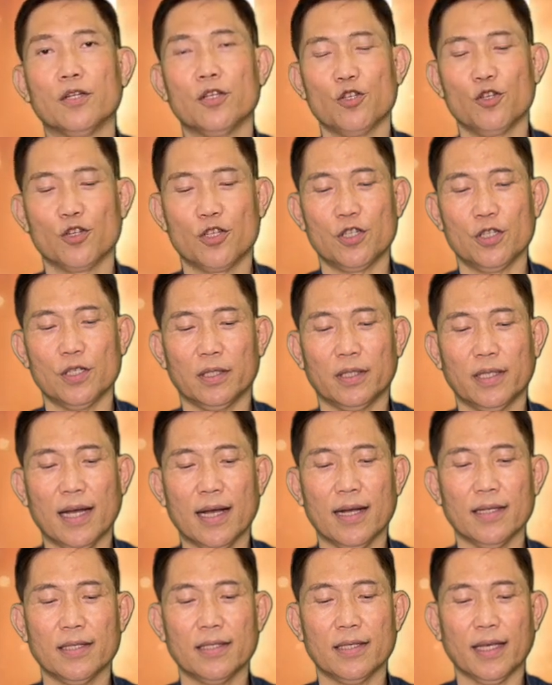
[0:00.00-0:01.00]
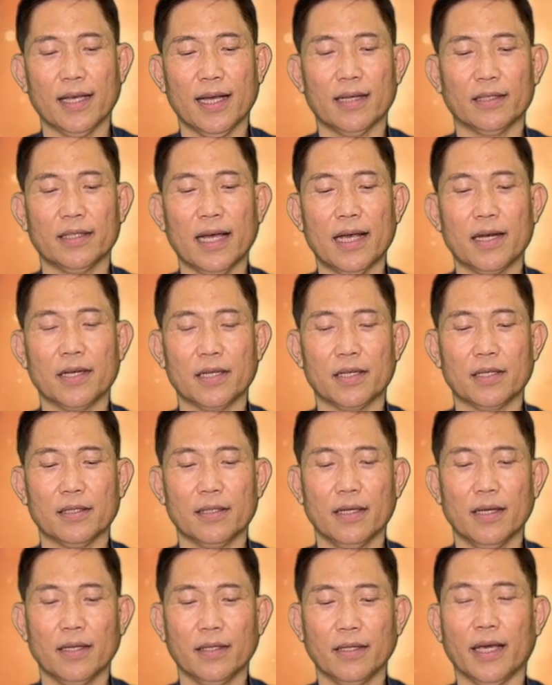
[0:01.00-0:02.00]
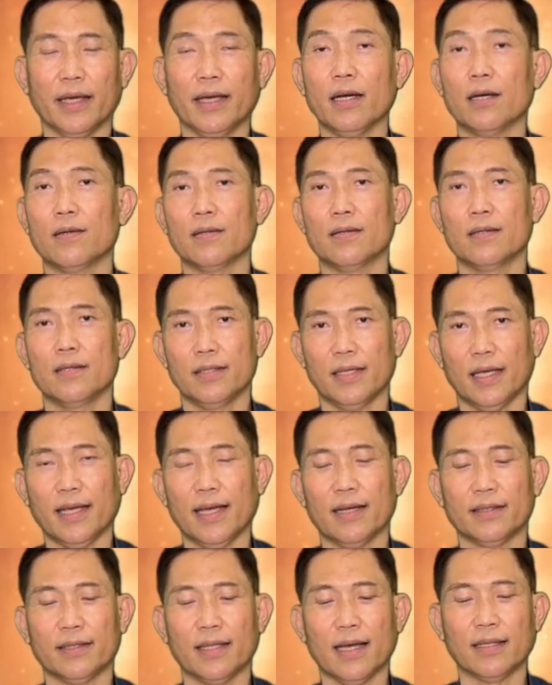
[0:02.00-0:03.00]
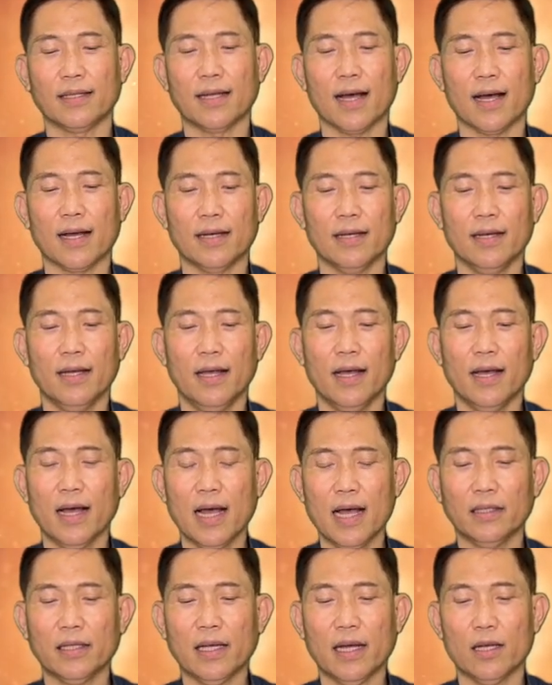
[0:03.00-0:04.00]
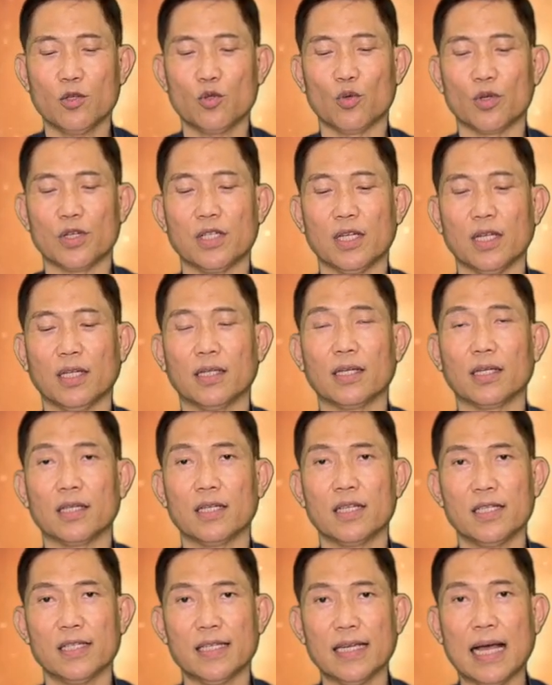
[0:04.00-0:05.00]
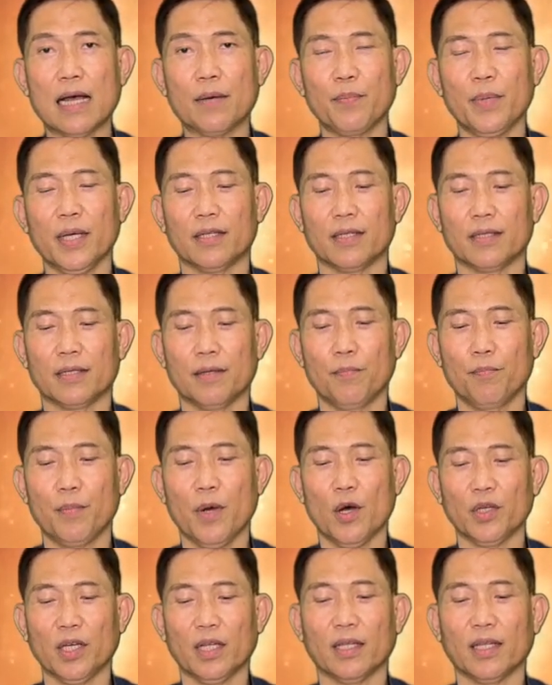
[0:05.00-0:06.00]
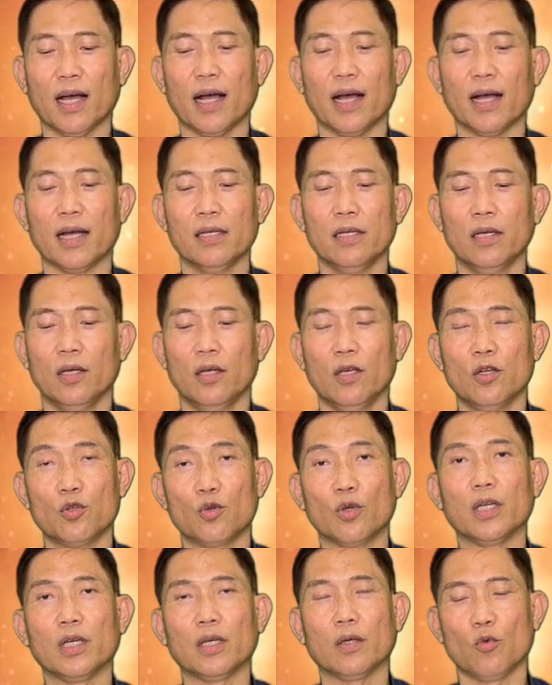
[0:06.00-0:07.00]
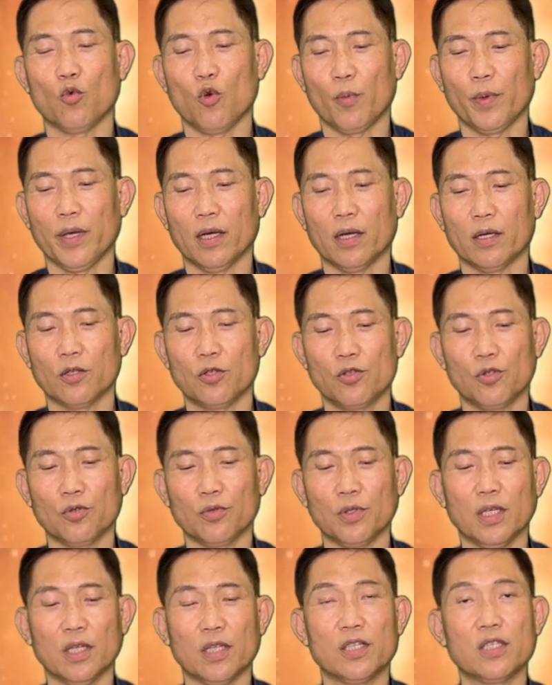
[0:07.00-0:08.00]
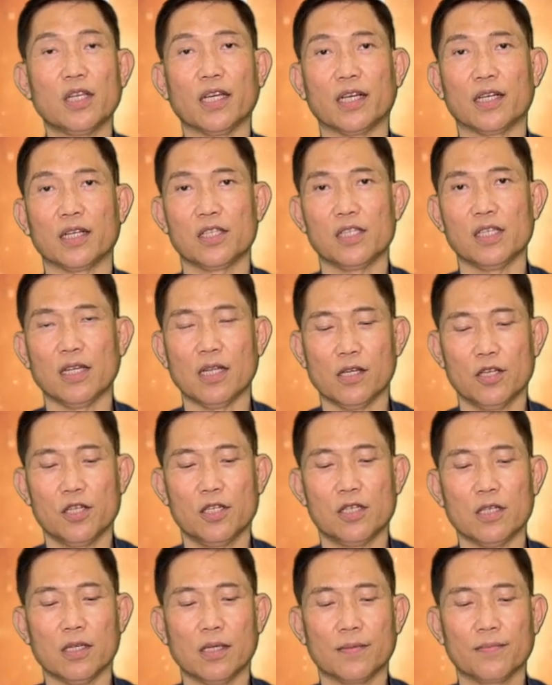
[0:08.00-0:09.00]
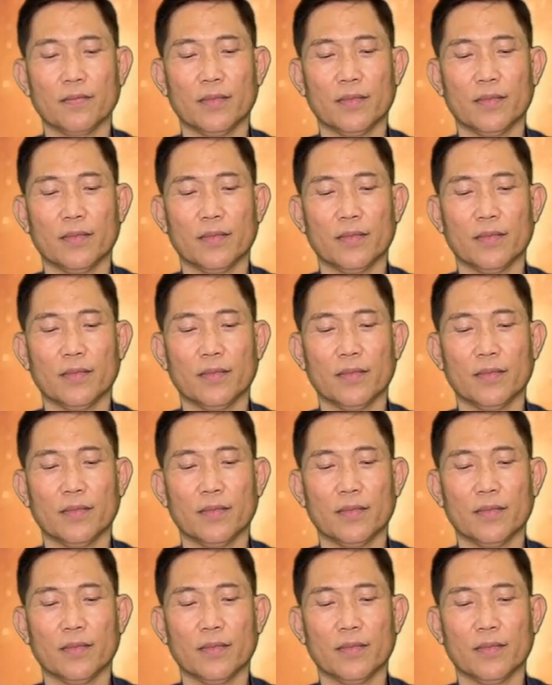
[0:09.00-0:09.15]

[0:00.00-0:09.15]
就是他怎样待人，也要怎样待他，按他所行的加倍的报应他。所以我们要注意这个警示。